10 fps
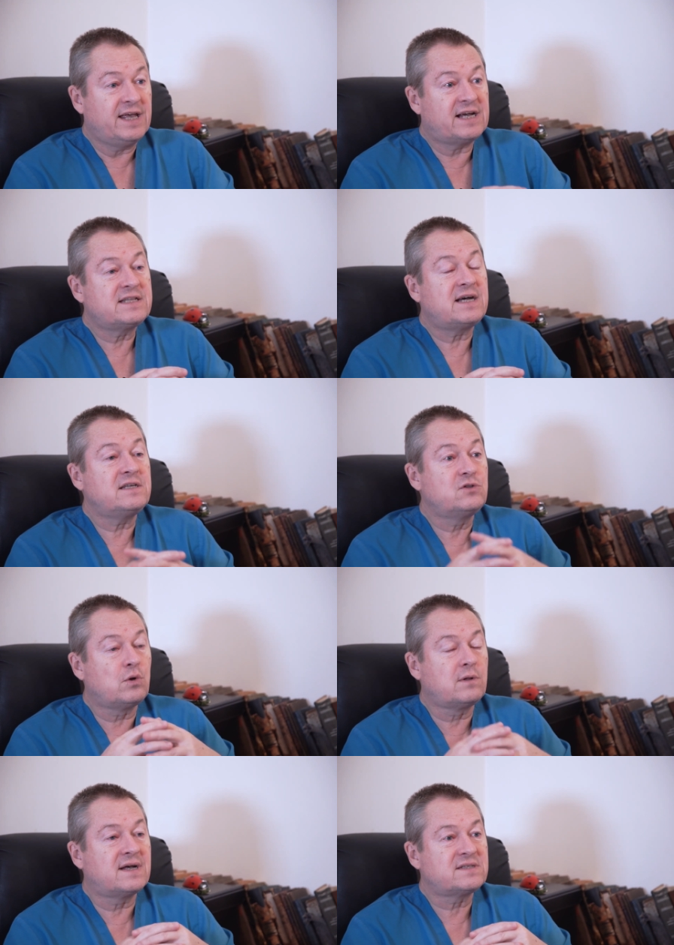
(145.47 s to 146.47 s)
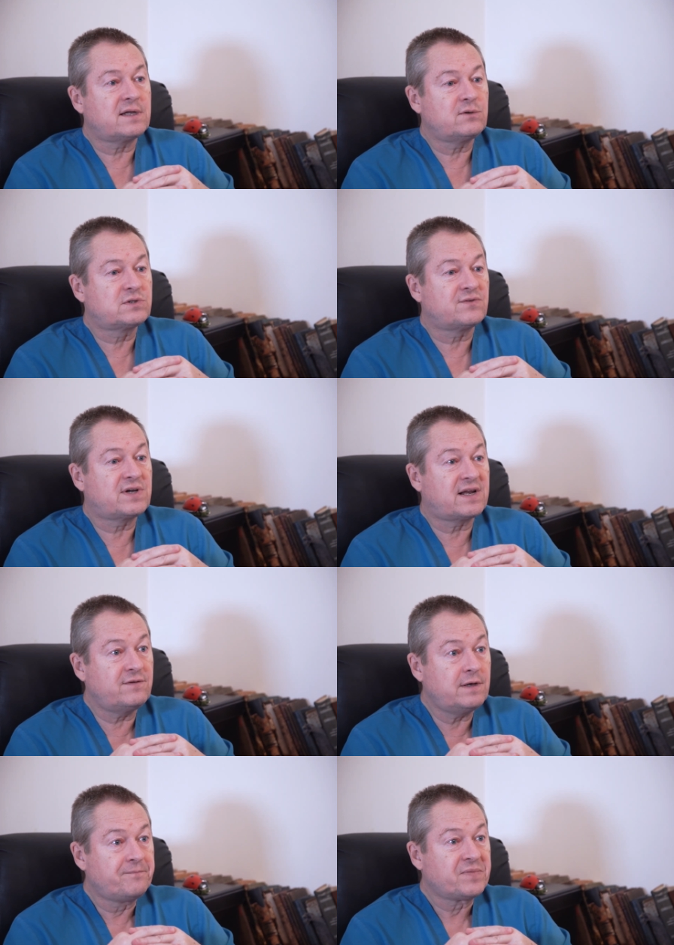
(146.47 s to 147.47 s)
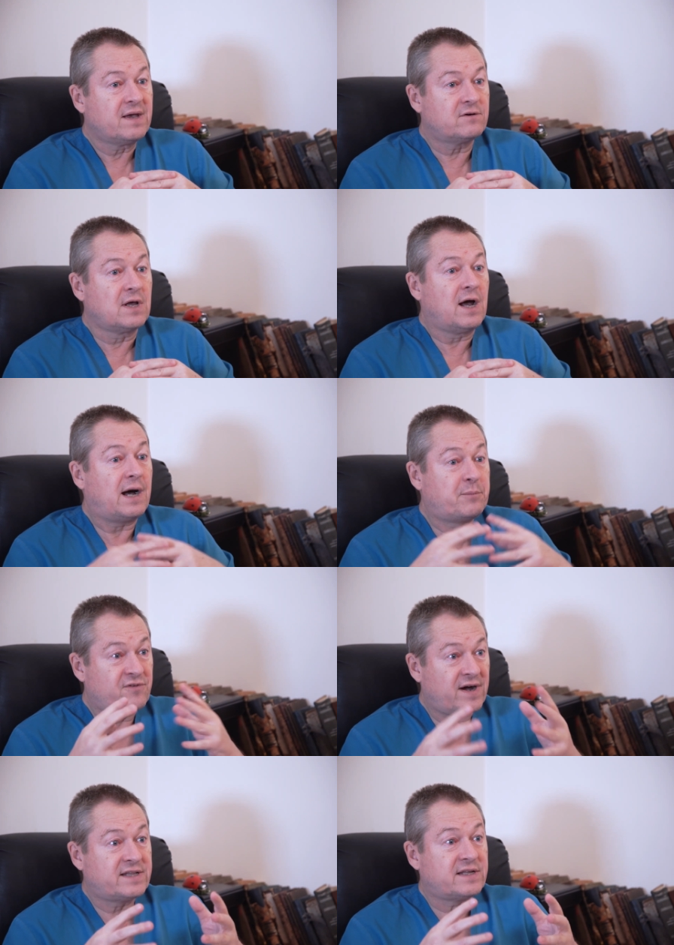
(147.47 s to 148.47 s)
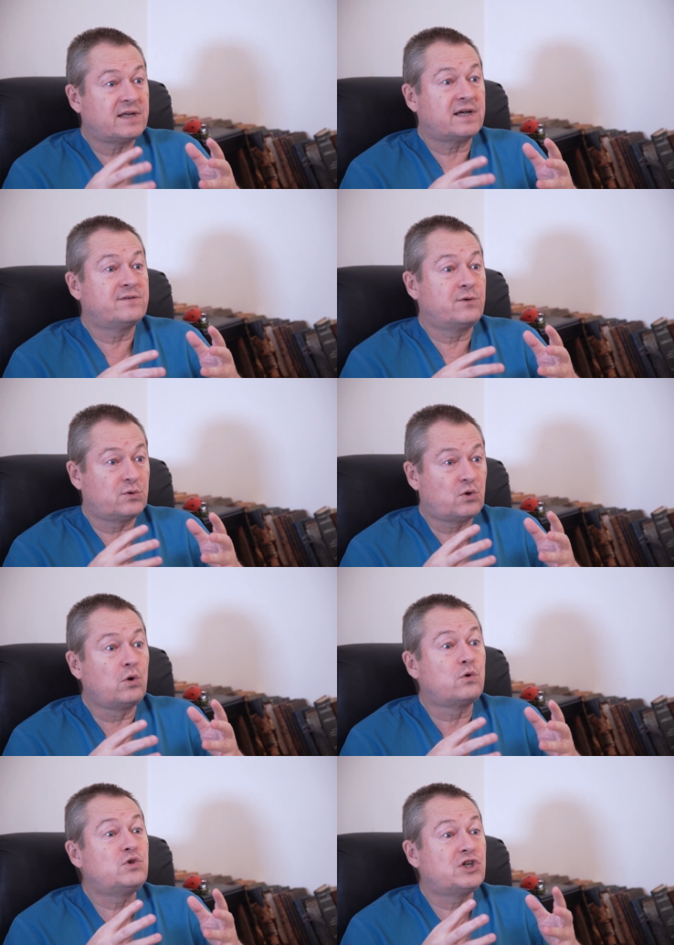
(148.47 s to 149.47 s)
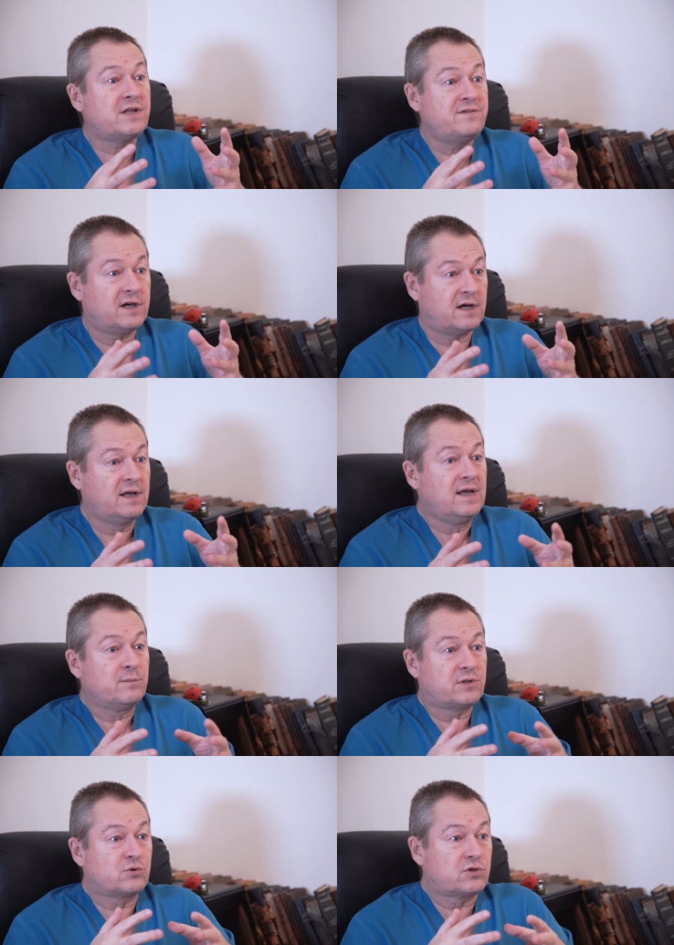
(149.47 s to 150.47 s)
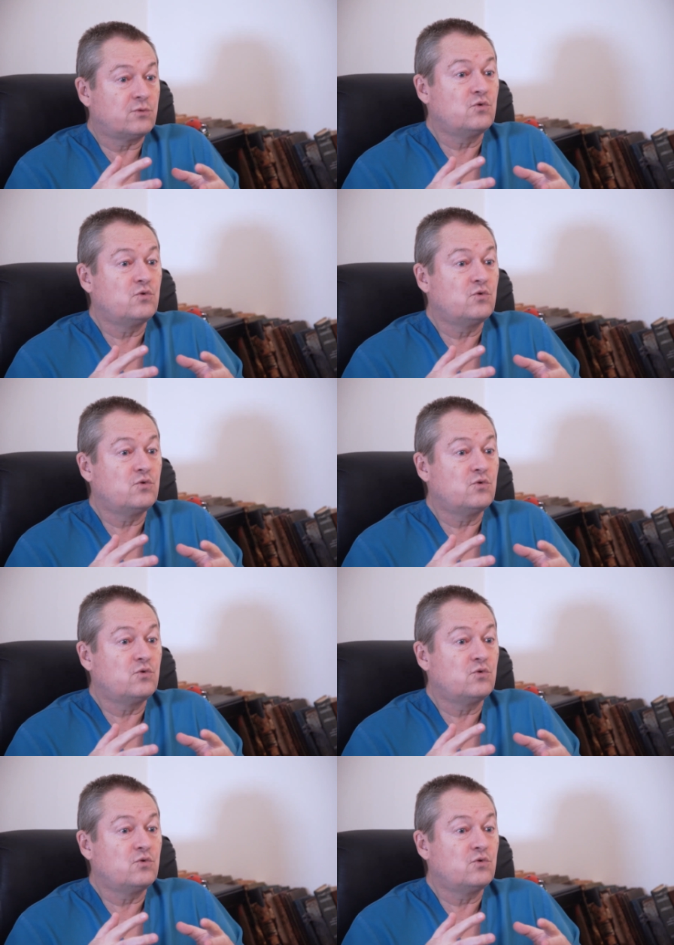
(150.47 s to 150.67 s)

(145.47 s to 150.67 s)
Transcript: И когда они долго остаются в крови, вот, а бывает это, я говорю, только у человека, потому что